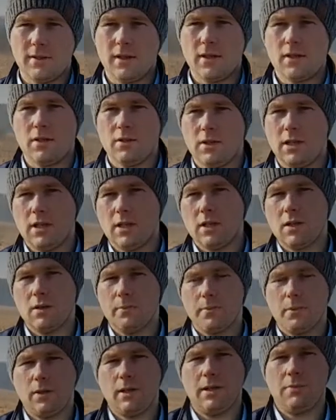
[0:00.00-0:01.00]
z
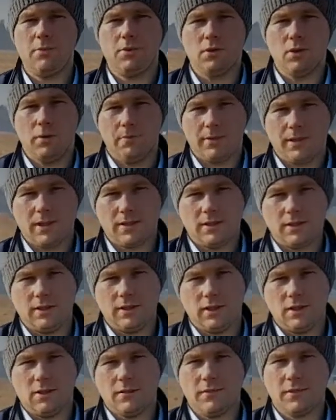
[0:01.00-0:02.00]
Regionalnego Programu
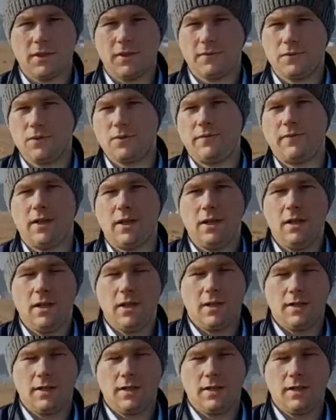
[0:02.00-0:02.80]
Operacyjnego Województwa